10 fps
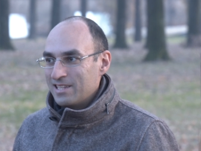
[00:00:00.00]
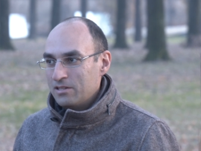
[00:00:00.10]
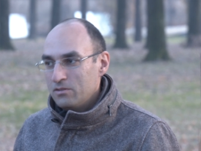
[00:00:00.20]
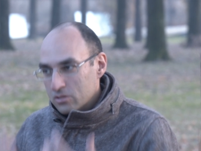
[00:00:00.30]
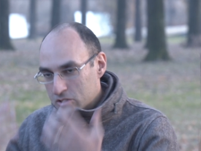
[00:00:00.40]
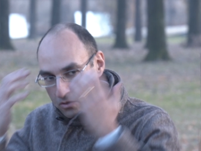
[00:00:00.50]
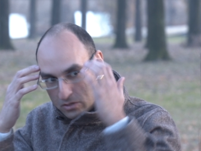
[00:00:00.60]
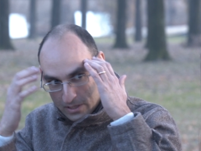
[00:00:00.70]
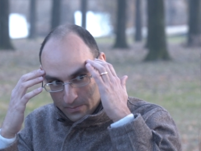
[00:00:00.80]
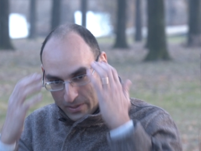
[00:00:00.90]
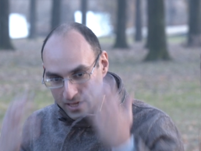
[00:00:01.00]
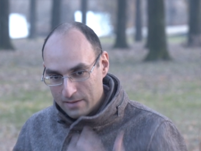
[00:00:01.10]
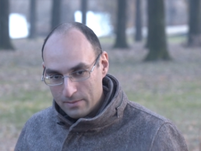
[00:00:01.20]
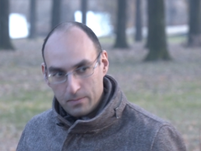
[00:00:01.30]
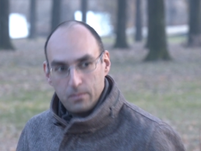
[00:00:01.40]
non solo sapere,
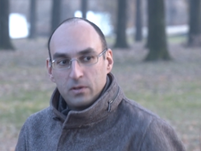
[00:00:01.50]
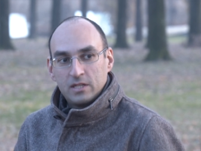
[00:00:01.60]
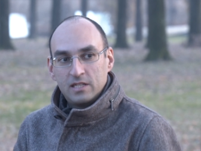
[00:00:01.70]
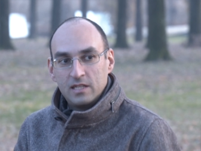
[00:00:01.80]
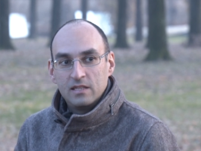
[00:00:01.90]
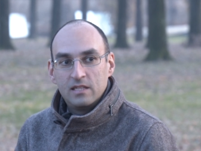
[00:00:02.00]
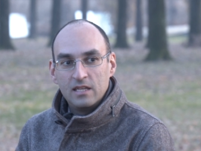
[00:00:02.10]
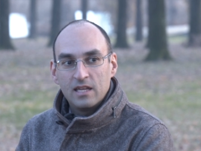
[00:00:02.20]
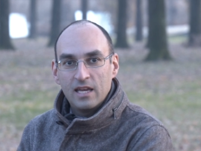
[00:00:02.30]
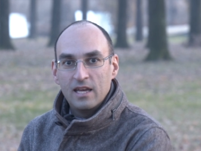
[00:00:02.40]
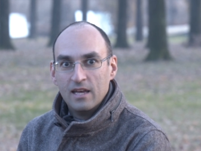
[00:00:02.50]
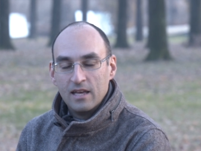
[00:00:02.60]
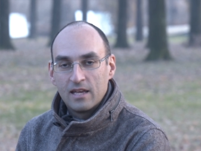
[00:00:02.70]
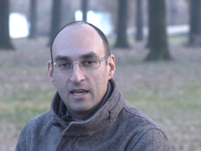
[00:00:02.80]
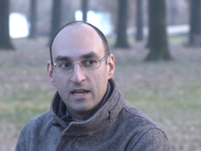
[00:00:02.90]
ma proprio a sentire
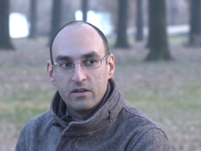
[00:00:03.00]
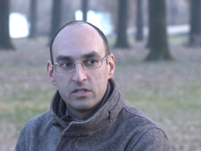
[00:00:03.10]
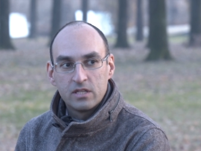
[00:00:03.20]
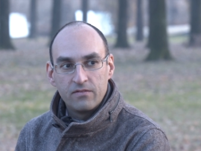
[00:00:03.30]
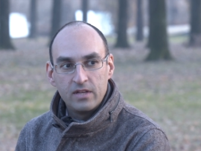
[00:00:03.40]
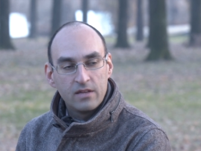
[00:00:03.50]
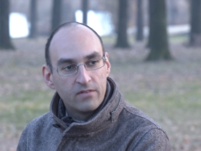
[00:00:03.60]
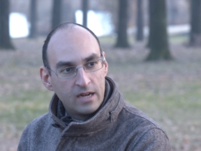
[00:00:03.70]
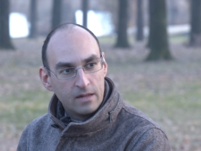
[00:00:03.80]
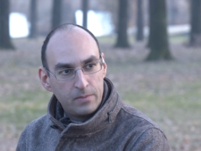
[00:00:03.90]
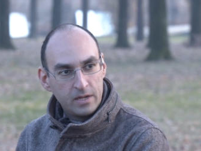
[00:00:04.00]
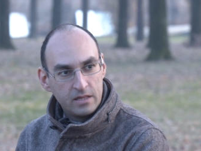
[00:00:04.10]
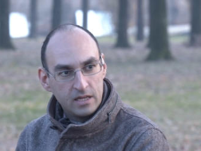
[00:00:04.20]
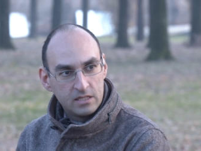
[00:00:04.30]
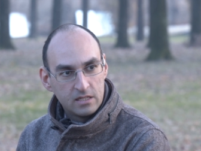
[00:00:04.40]
che la nostra vita vale la pena
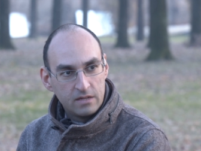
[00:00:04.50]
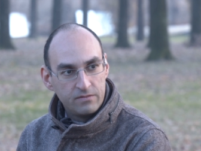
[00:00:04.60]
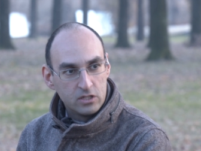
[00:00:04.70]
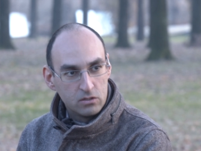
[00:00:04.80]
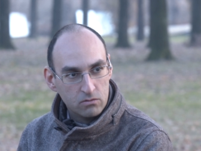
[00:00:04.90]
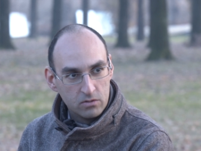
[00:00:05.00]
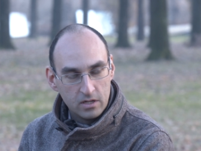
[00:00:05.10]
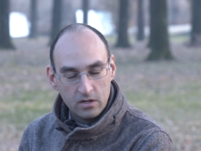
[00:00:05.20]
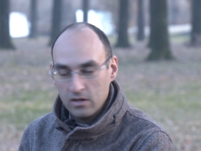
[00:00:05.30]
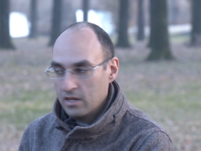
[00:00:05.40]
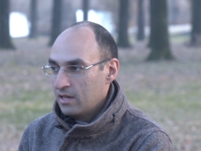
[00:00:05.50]
di essere vissuta. No?